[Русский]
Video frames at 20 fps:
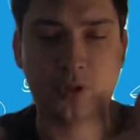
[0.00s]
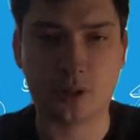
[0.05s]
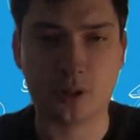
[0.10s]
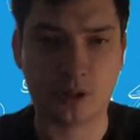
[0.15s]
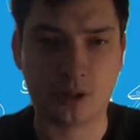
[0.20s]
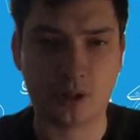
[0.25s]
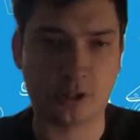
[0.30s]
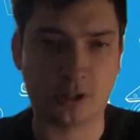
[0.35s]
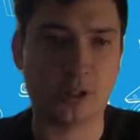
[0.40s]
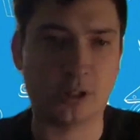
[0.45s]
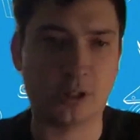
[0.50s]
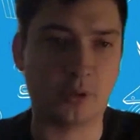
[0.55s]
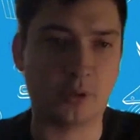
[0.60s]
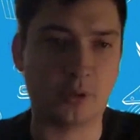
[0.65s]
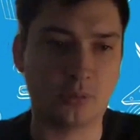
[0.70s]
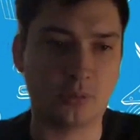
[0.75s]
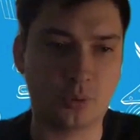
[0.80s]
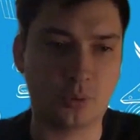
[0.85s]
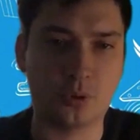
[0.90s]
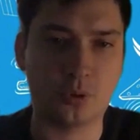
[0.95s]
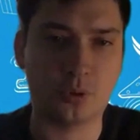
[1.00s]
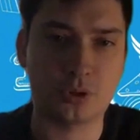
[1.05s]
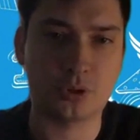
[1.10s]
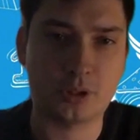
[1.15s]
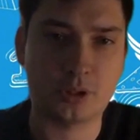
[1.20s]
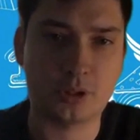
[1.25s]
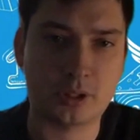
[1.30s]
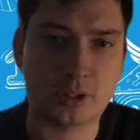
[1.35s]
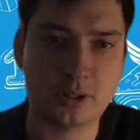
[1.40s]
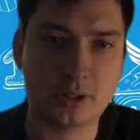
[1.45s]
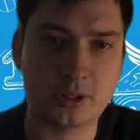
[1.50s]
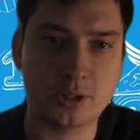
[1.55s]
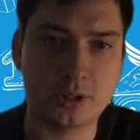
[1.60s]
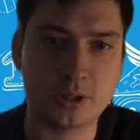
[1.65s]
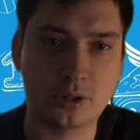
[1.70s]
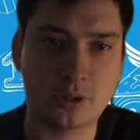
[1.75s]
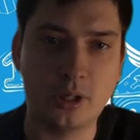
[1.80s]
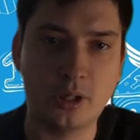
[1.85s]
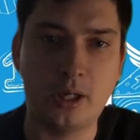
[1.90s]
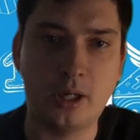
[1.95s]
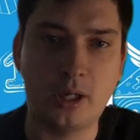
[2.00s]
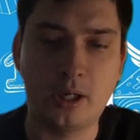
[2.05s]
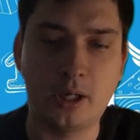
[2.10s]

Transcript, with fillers: А, Нарине об этом чуть позже, наверное, расскажет.